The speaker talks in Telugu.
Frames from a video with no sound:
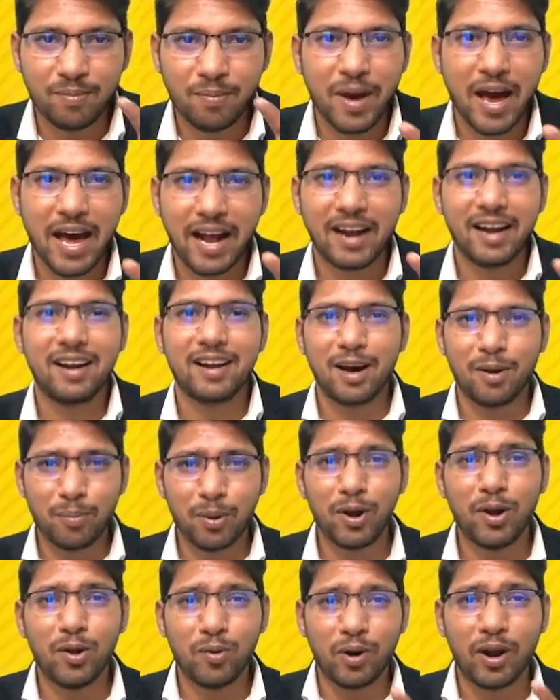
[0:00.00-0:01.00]
మ్యారీడ్
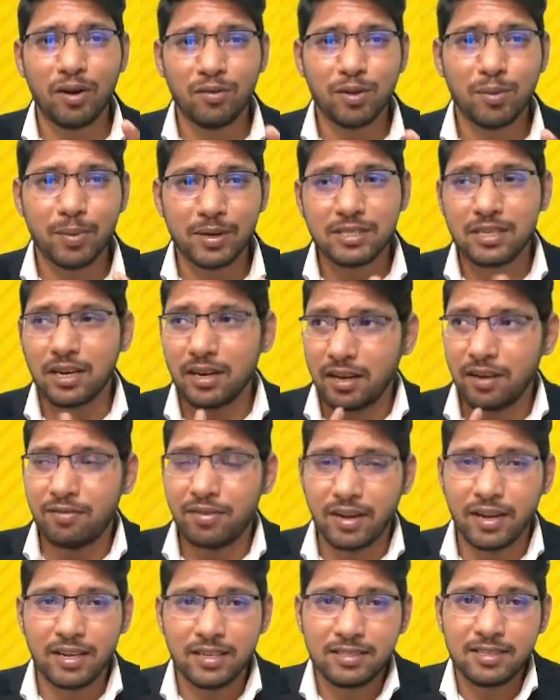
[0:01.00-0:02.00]
కపల్లో వన్ ఆఫ్ ది పర్సన్ ఇఫ్
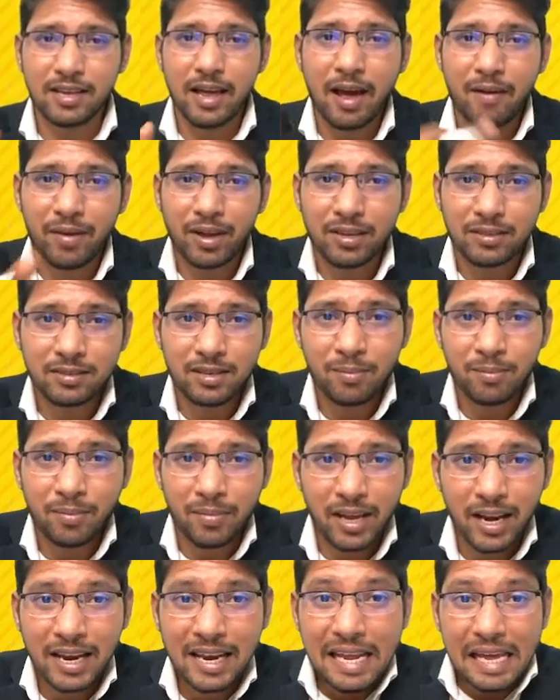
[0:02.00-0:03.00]
ఈజ్ హ్యావింగ్ సమ్
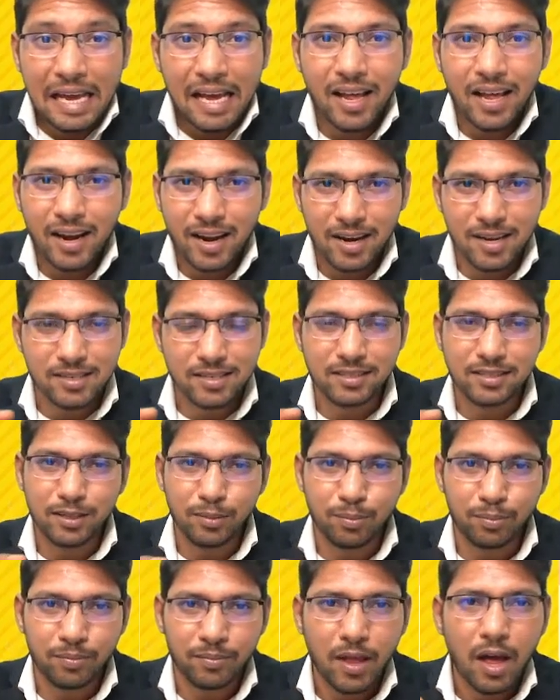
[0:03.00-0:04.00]
ఇల్లీగల్
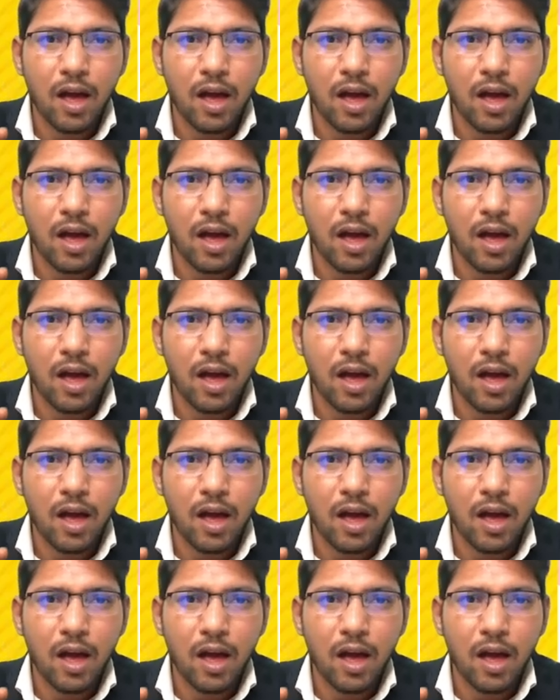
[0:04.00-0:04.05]
రిలేషన్షిప్